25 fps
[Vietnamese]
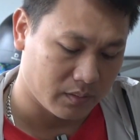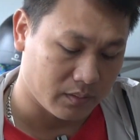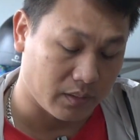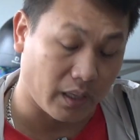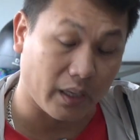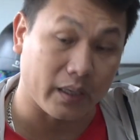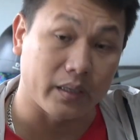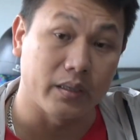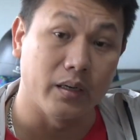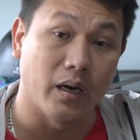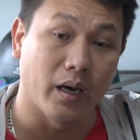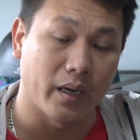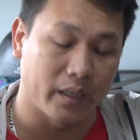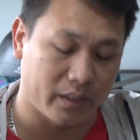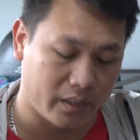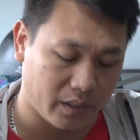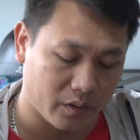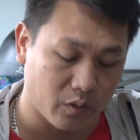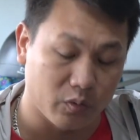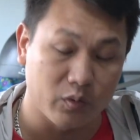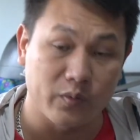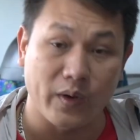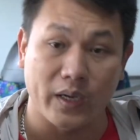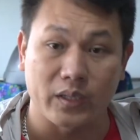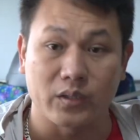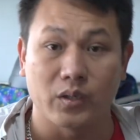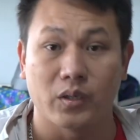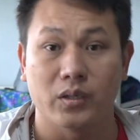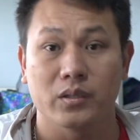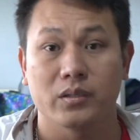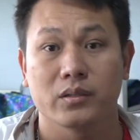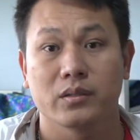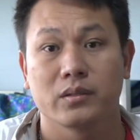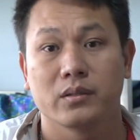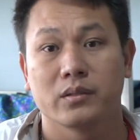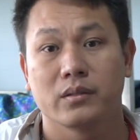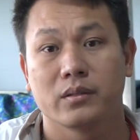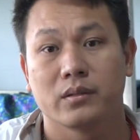thay người thì cũng vậy thôi
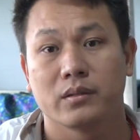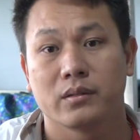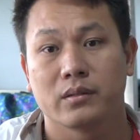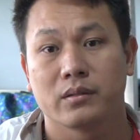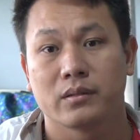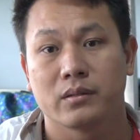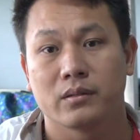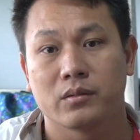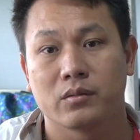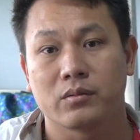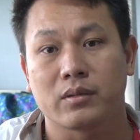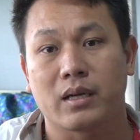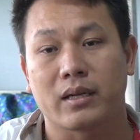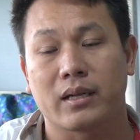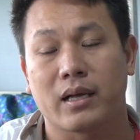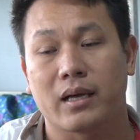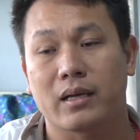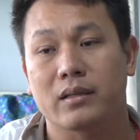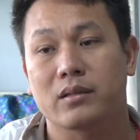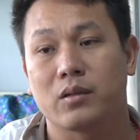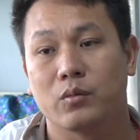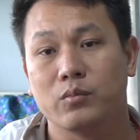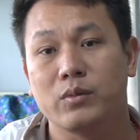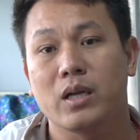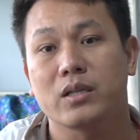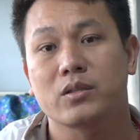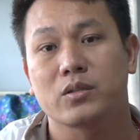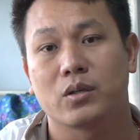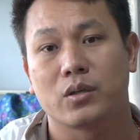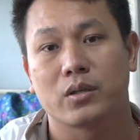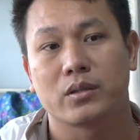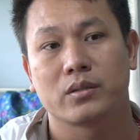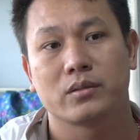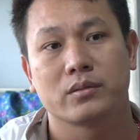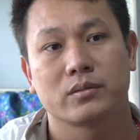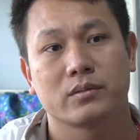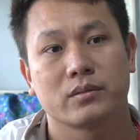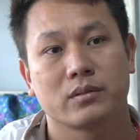chúng ta đã thống nhất
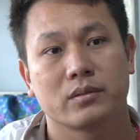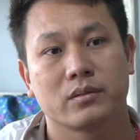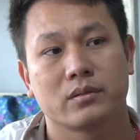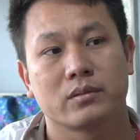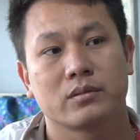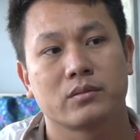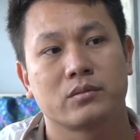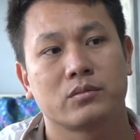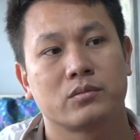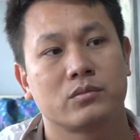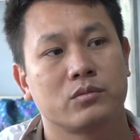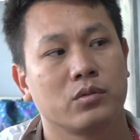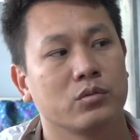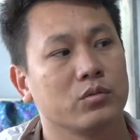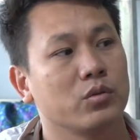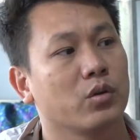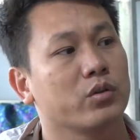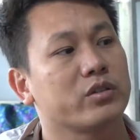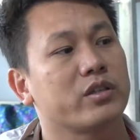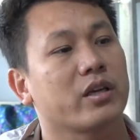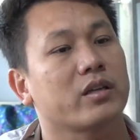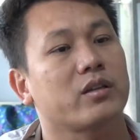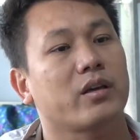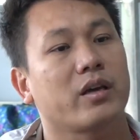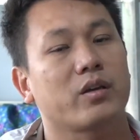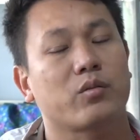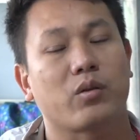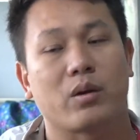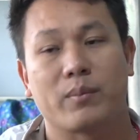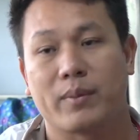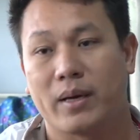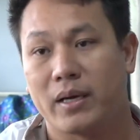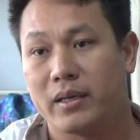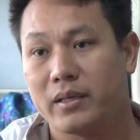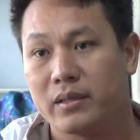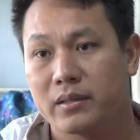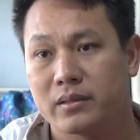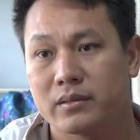rồi chúng tôi sẽ thay thoải
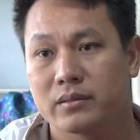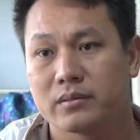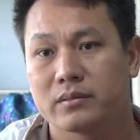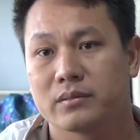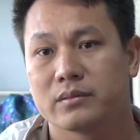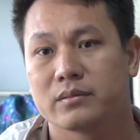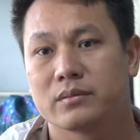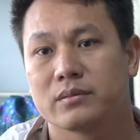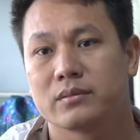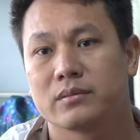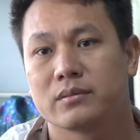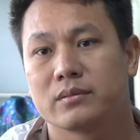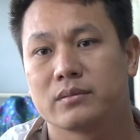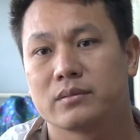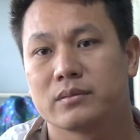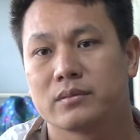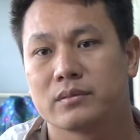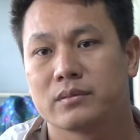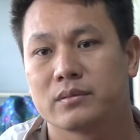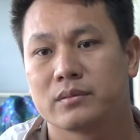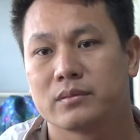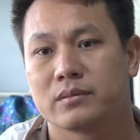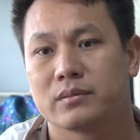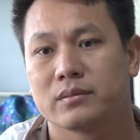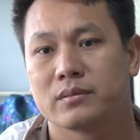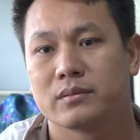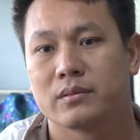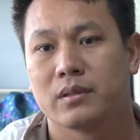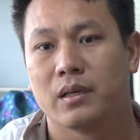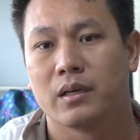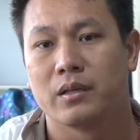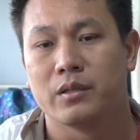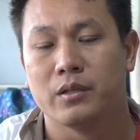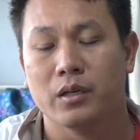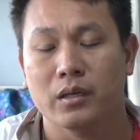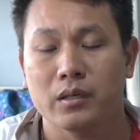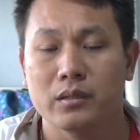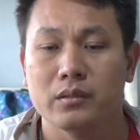mái
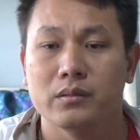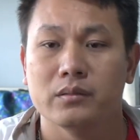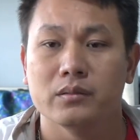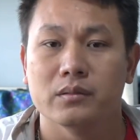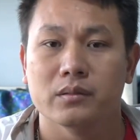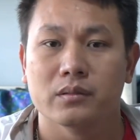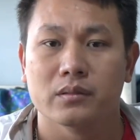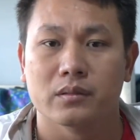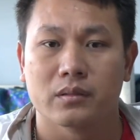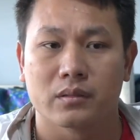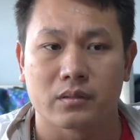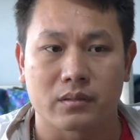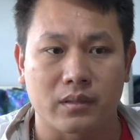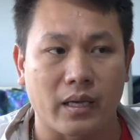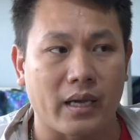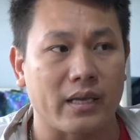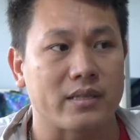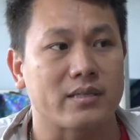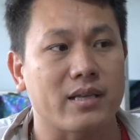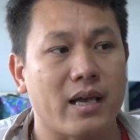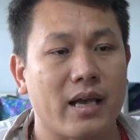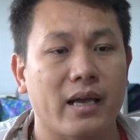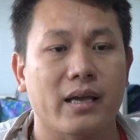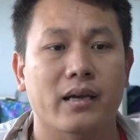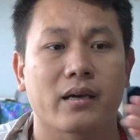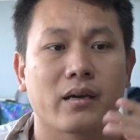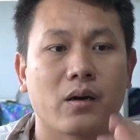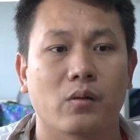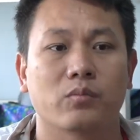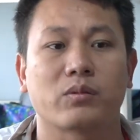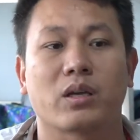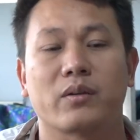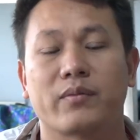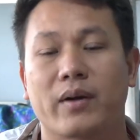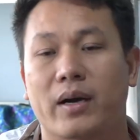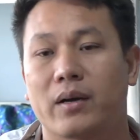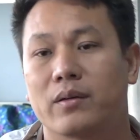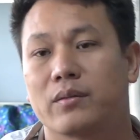nhưng thay ra không
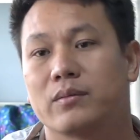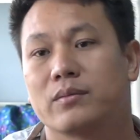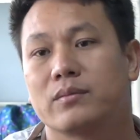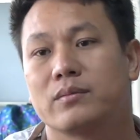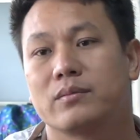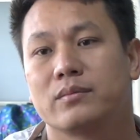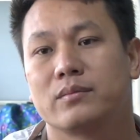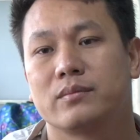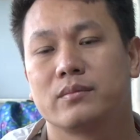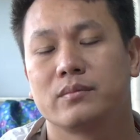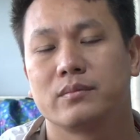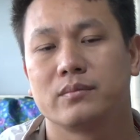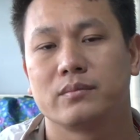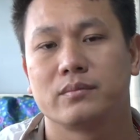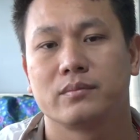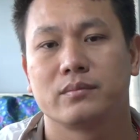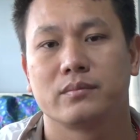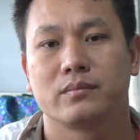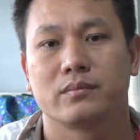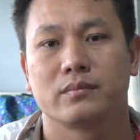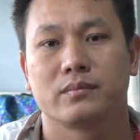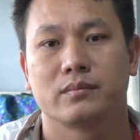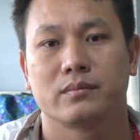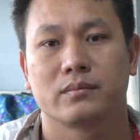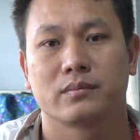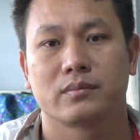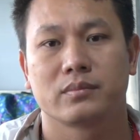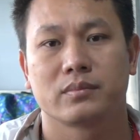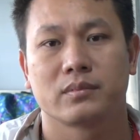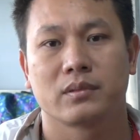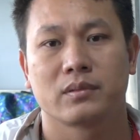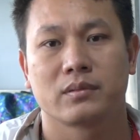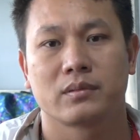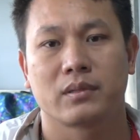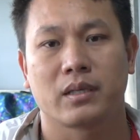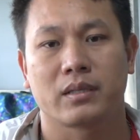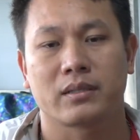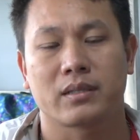thay vào
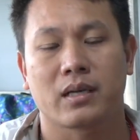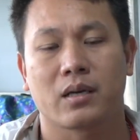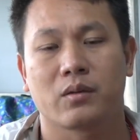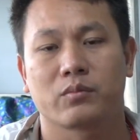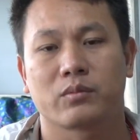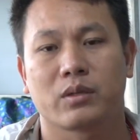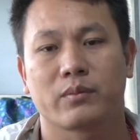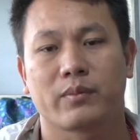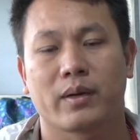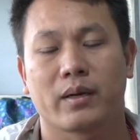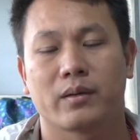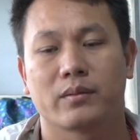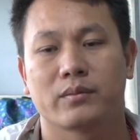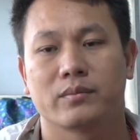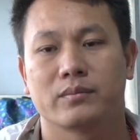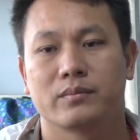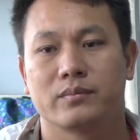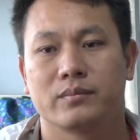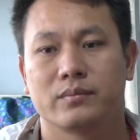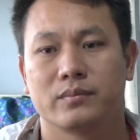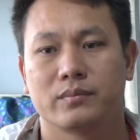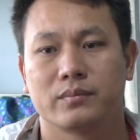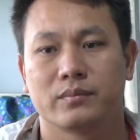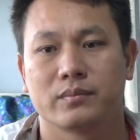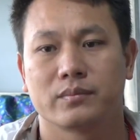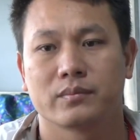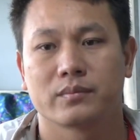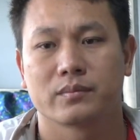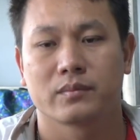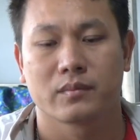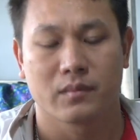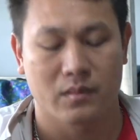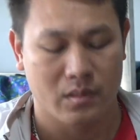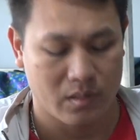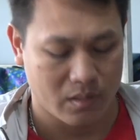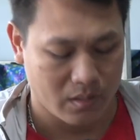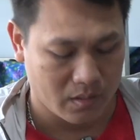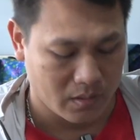thay ra không thay vào
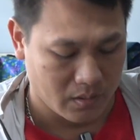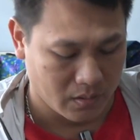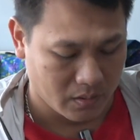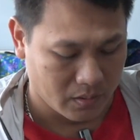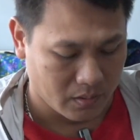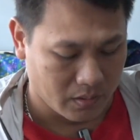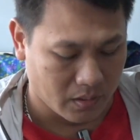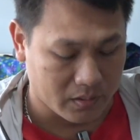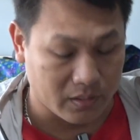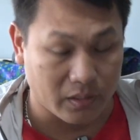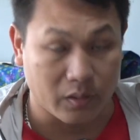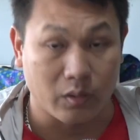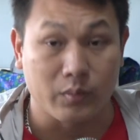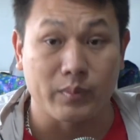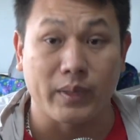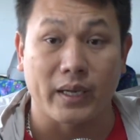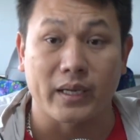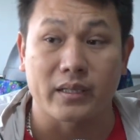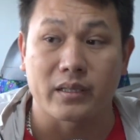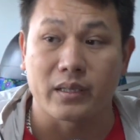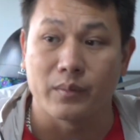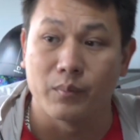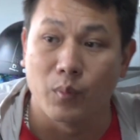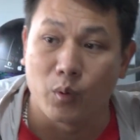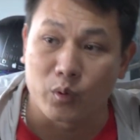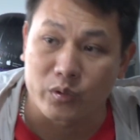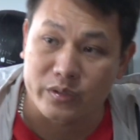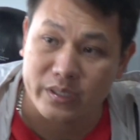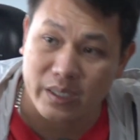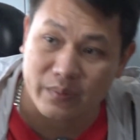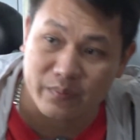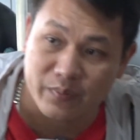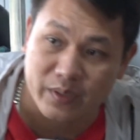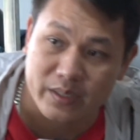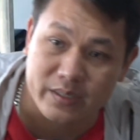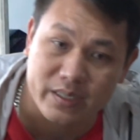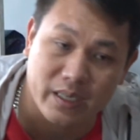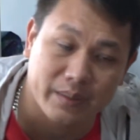ở giải đấu này thì một
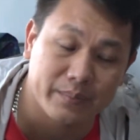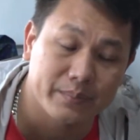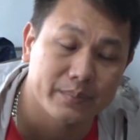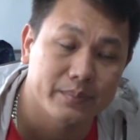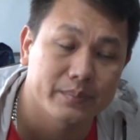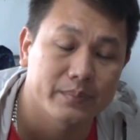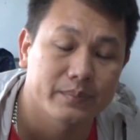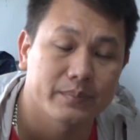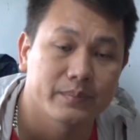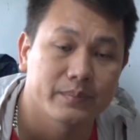trăm phần trăm